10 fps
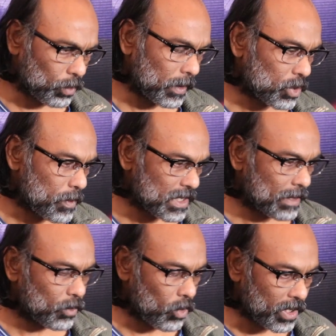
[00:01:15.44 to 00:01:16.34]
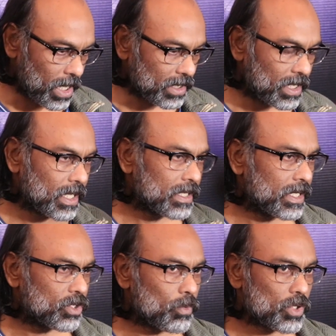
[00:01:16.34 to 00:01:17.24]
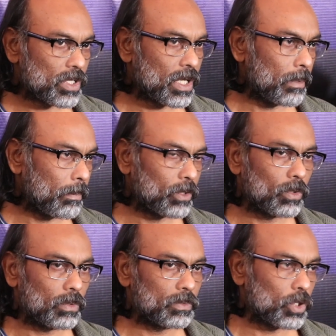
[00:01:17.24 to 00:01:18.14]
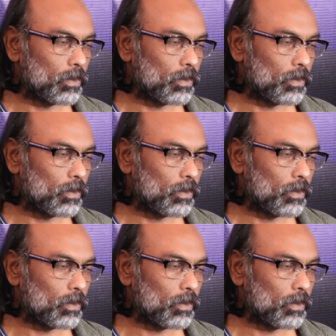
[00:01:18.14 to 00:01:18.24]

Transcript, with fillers: বর্তমান সমাজে এবং অনেক আগে থেকে যে সমস্যাটা মাদক